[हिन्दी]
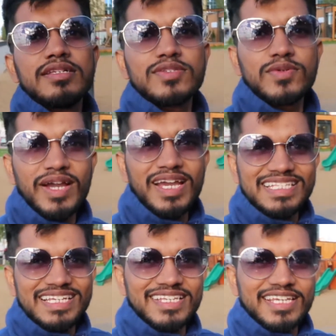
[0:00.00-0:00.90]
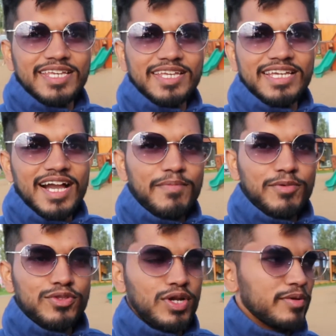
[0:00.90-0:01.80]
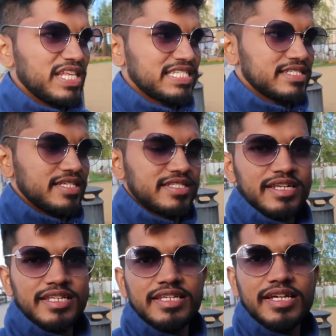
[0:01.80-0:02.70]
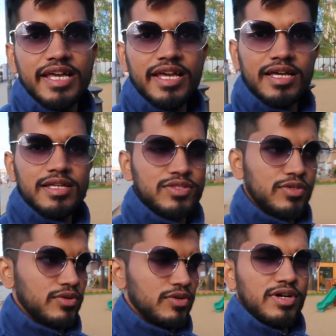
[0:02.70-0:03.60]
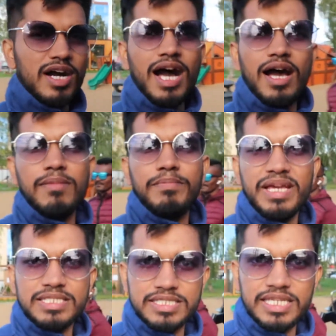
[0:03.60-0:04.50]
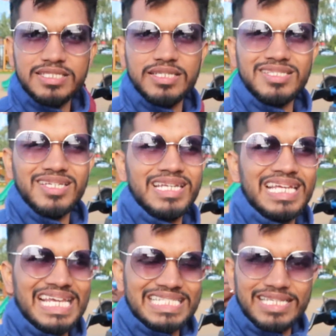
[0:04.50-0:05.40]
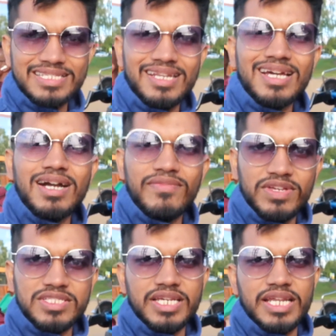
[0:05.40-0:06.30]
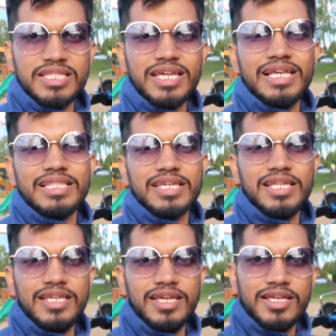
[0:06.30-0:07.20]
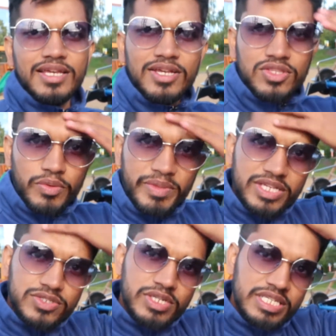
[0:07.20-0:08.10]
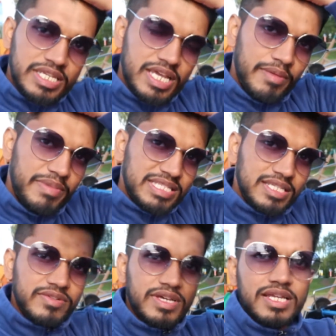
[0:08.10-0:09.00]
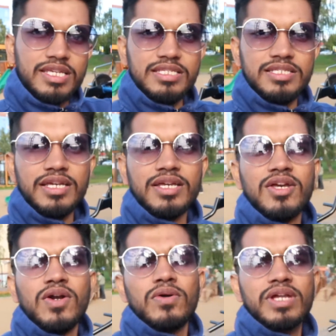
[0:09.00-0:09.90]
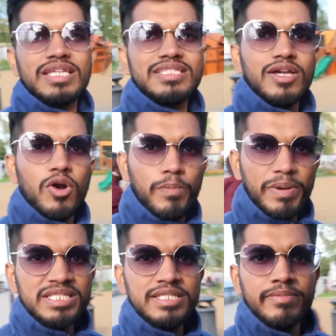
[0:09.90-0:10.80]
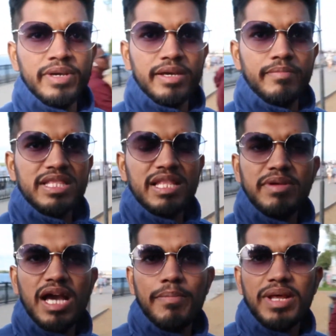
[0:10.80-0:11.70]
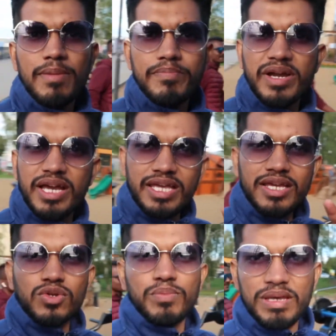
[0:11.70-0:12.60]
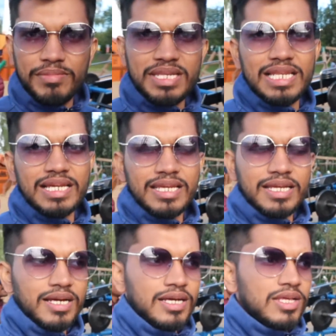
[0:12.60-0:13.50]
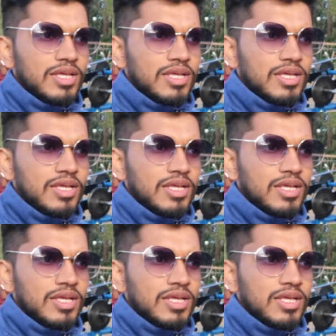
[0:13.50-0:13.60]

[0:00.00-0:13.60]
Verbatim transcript: तो गाय जैसा कि आपको थोड़ा बहुत एक्सरसाइज करके दिखाया तो आप भी एक्सरसाइज कीजिए डेली एक्सरसाइज करना काफ़ी अच्छा रहता है हेल्थ के लिए तो मेक श्योर कीजिए कि आप भी एक्सरसाइज वगैरह कीजिए और गाइज ये ओपन जिम है मतलब यहाँ पर आपका एक रुपये भी नहीं लगेगा